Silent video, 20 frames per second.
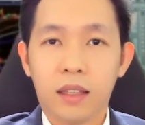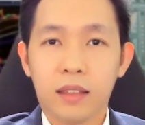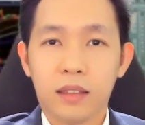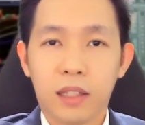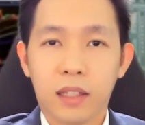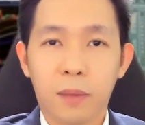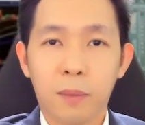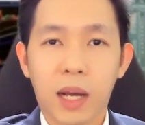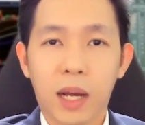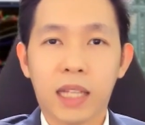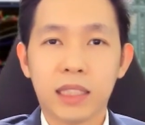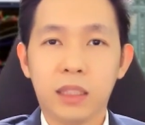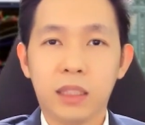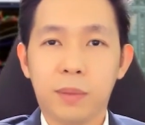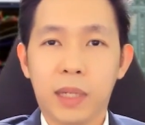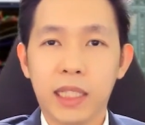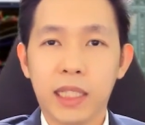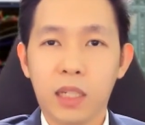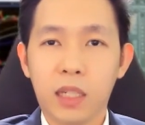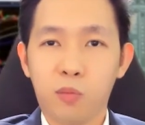Terima
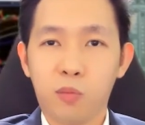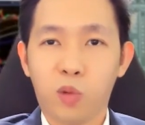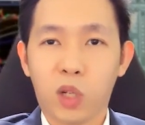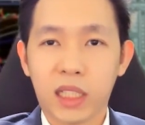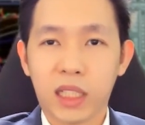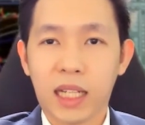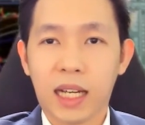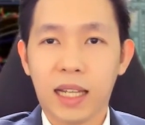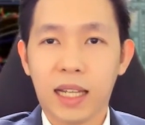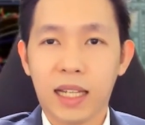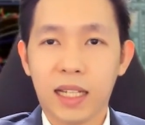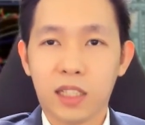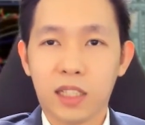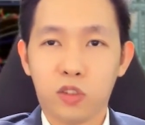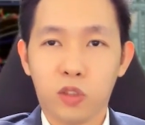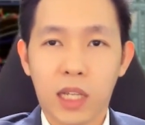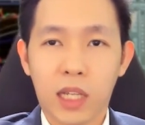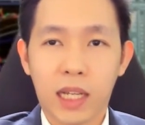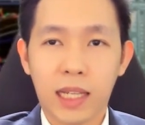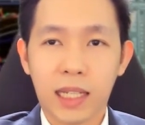kasih banyak buat kalian yang
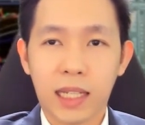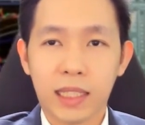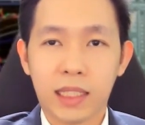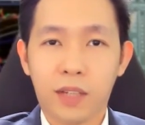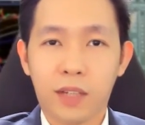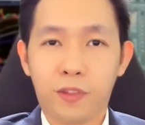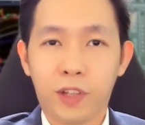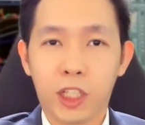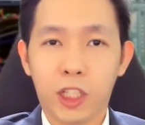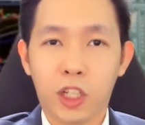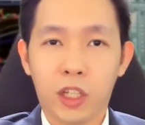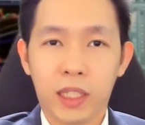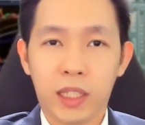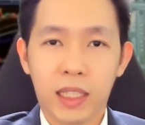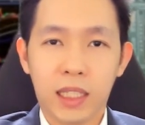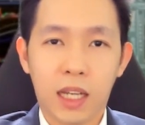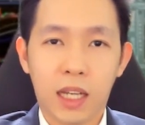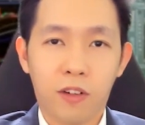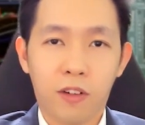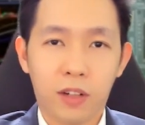sudah like di video
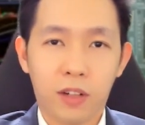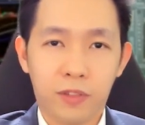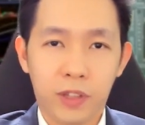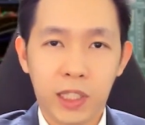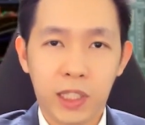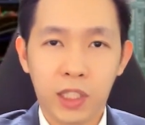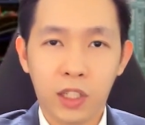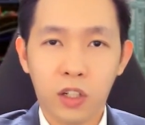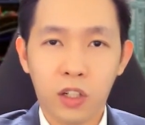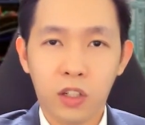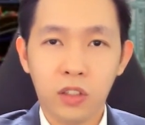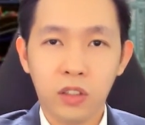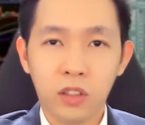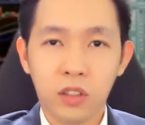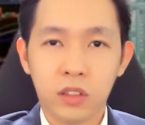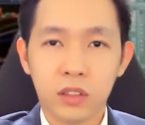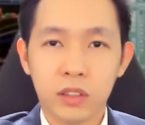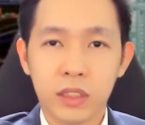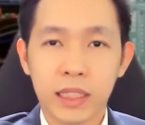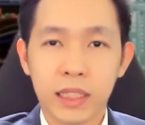ini di awal video.
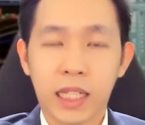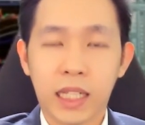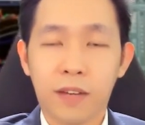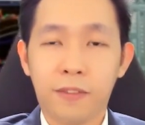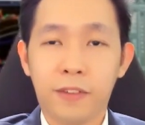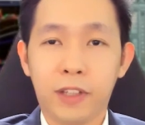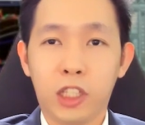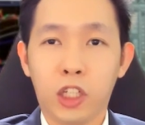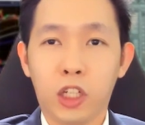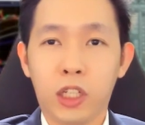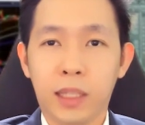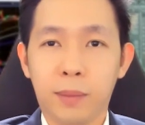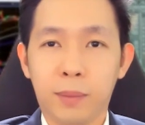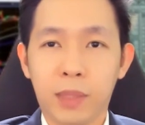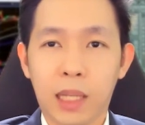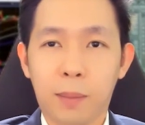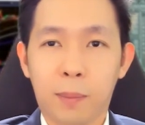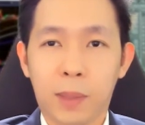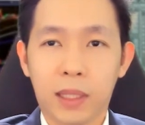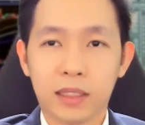Jika video ini
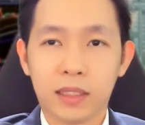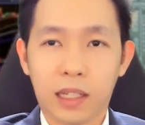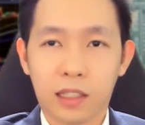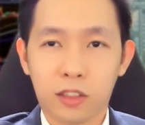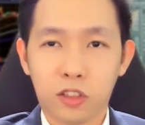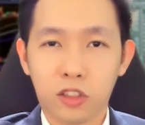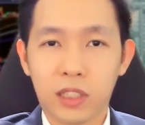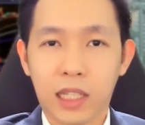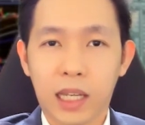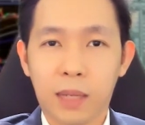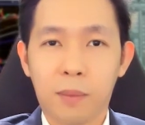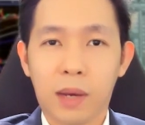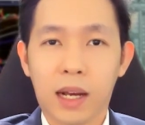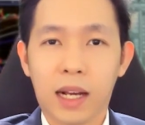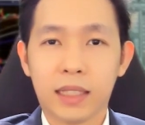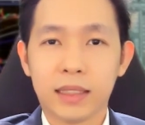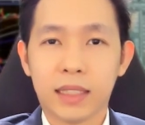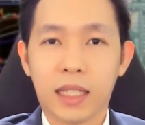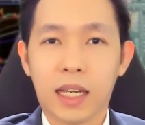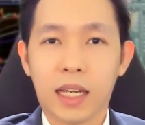mendapat 100 like,
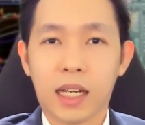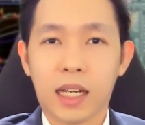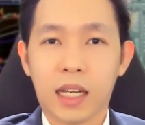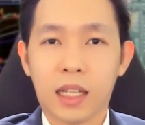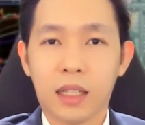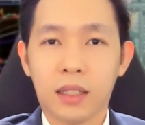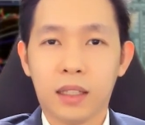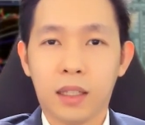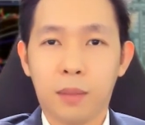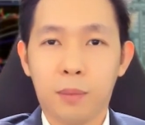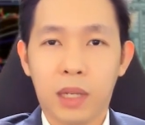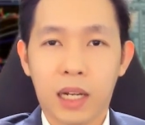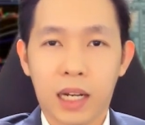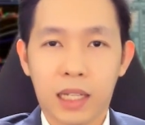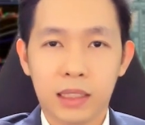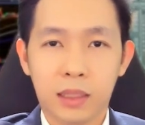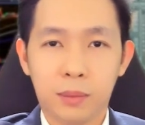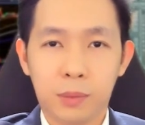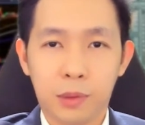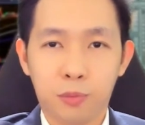maka saya akan lebih
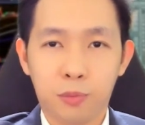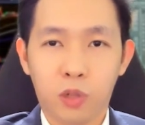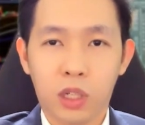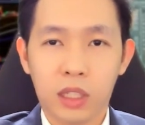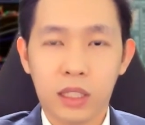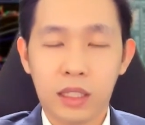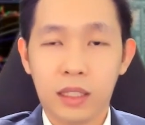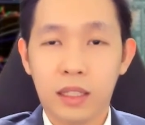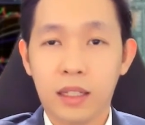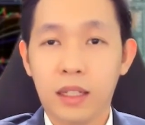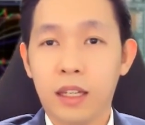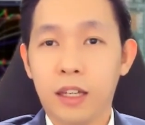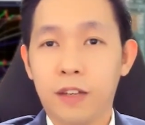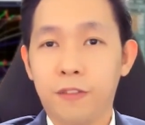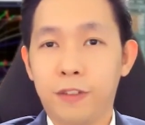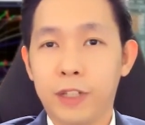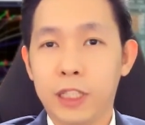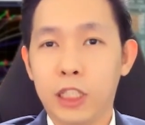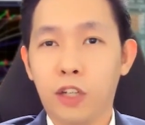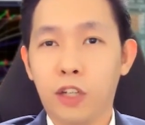rajin membuat
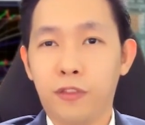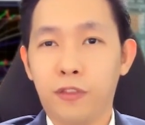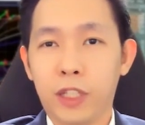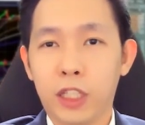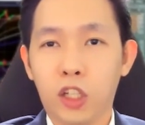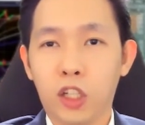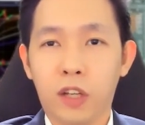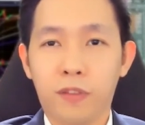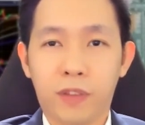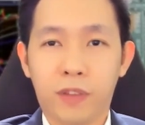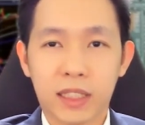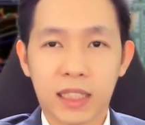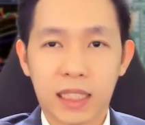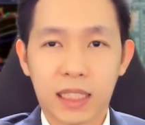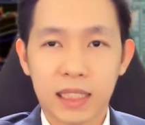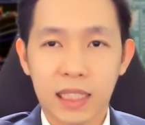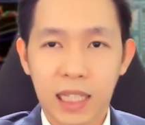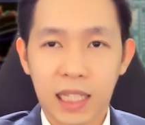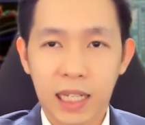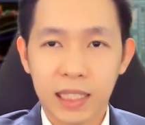video-video
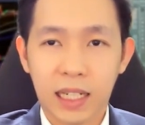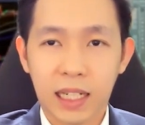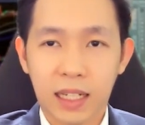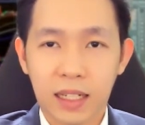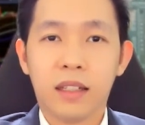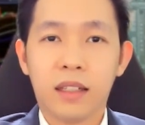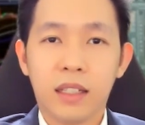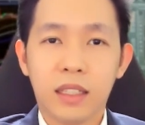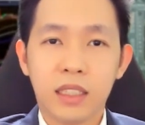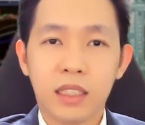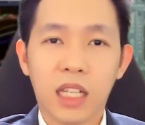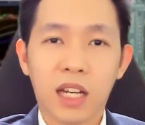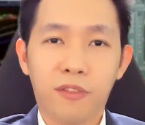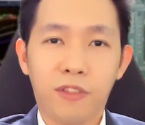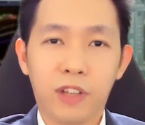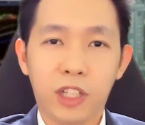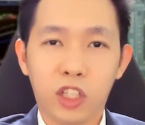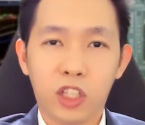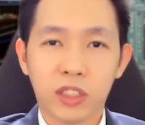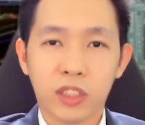investasi lainnya share
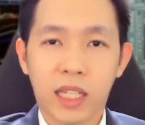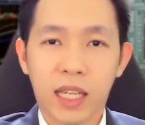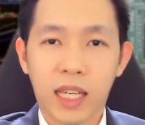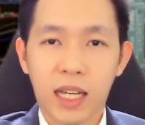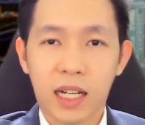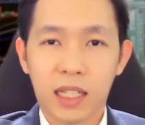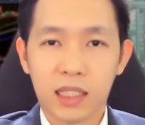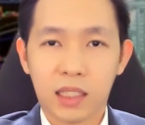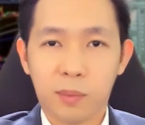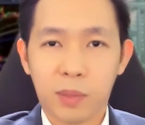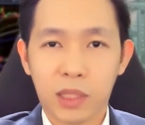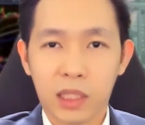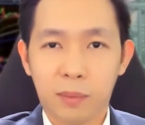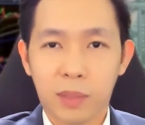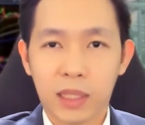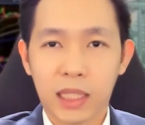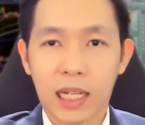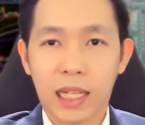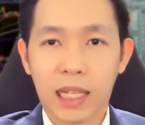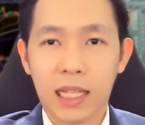video saya ke
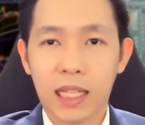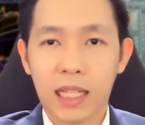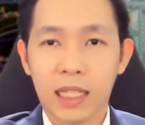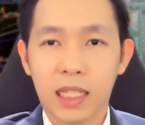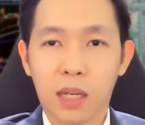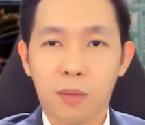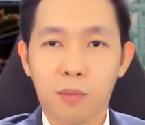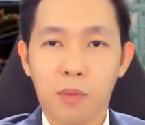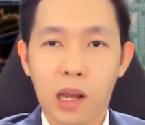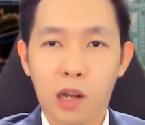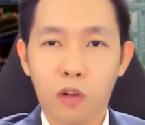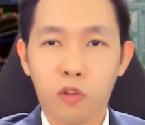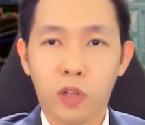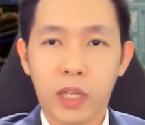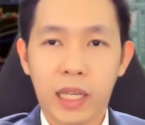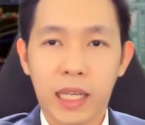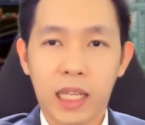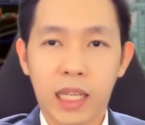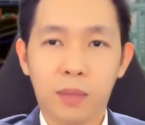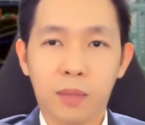teman-teman kalian yang baru
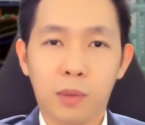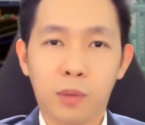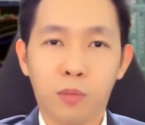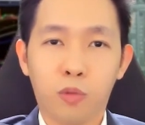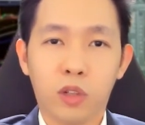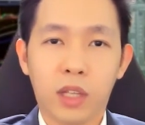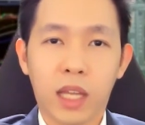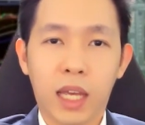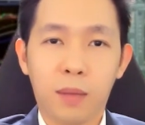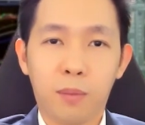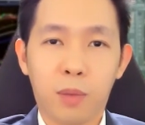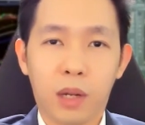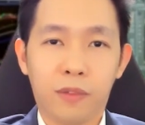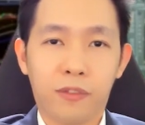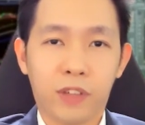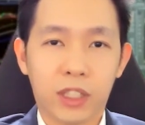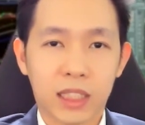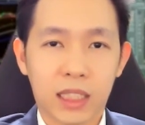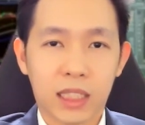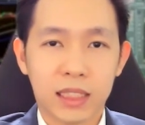ingin memulai
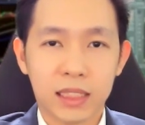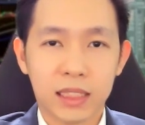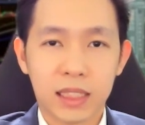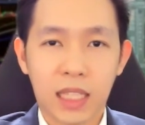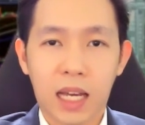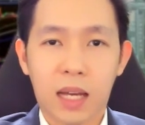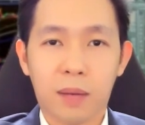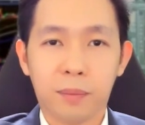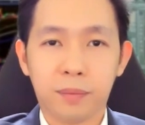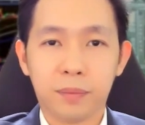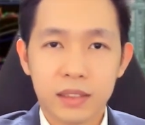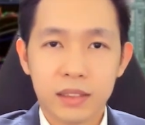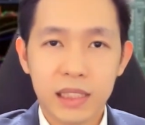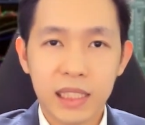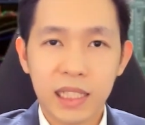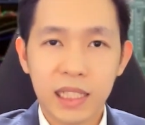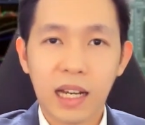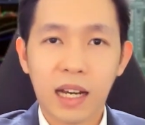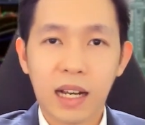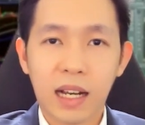berinvestasi saham.
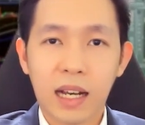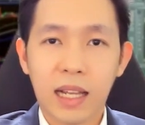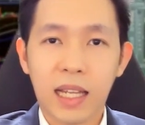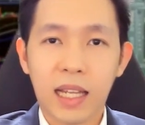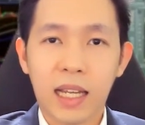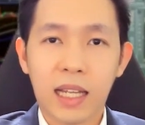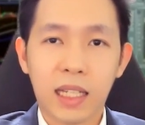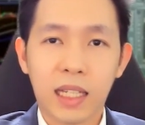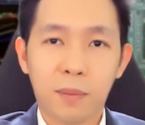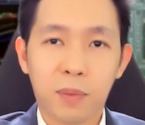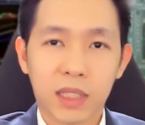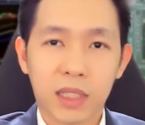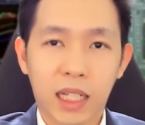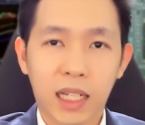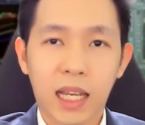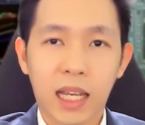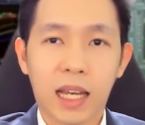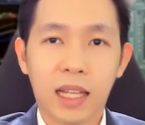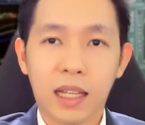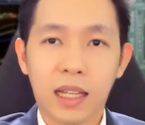Jika kalian ada
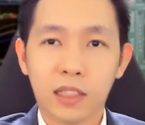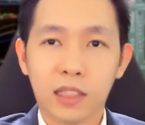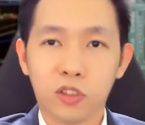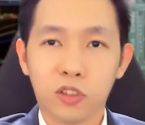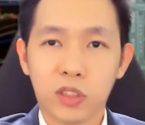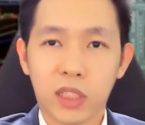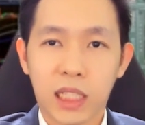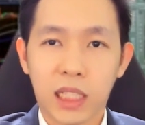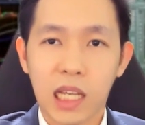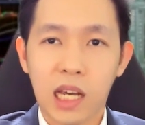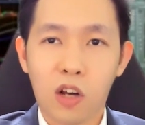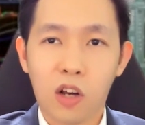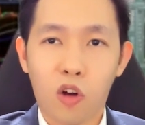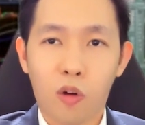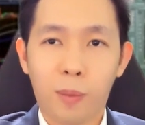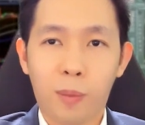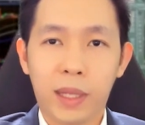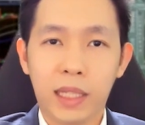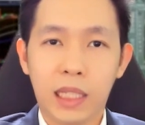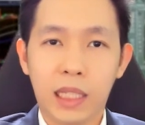pertanyaan, langsung saja
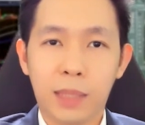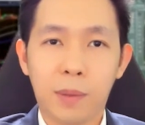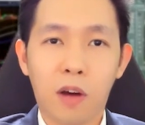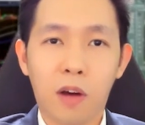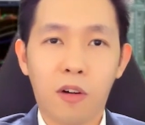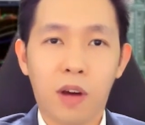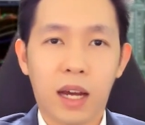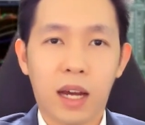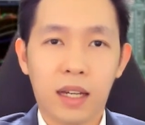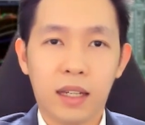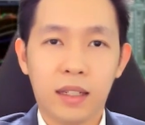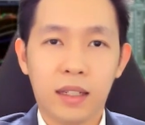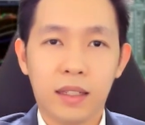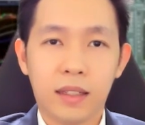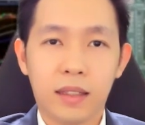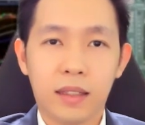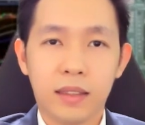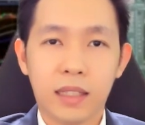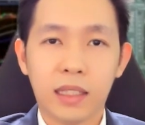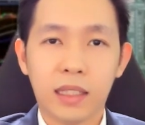komen di bawah.
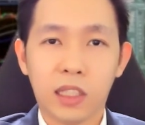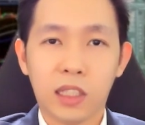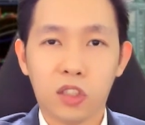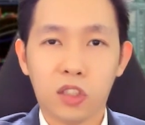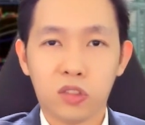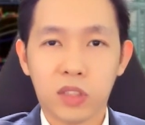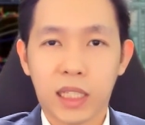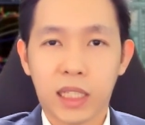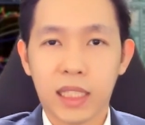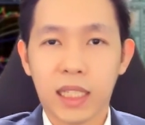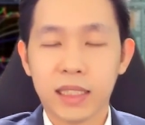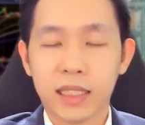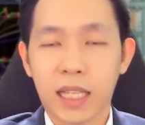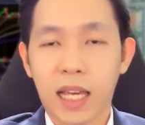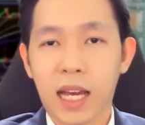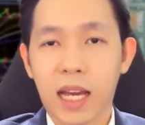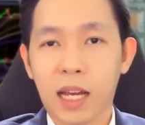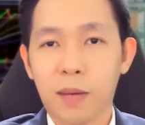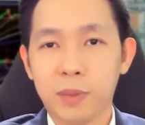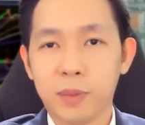Dan tentu saja
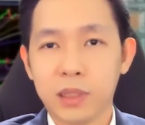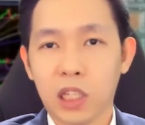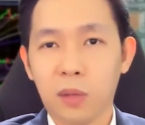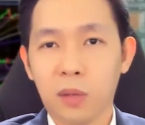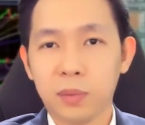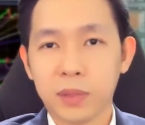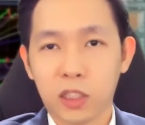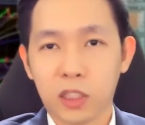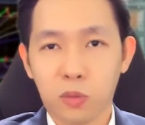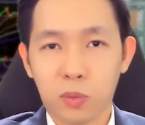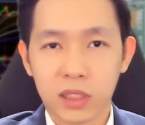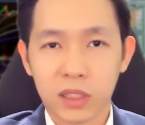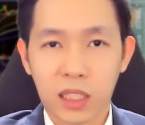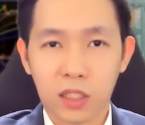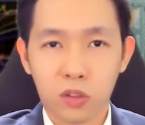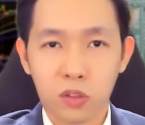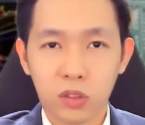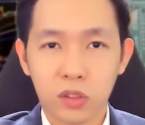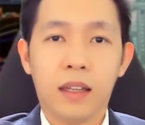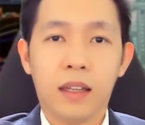saya akan menjawab satu persatu.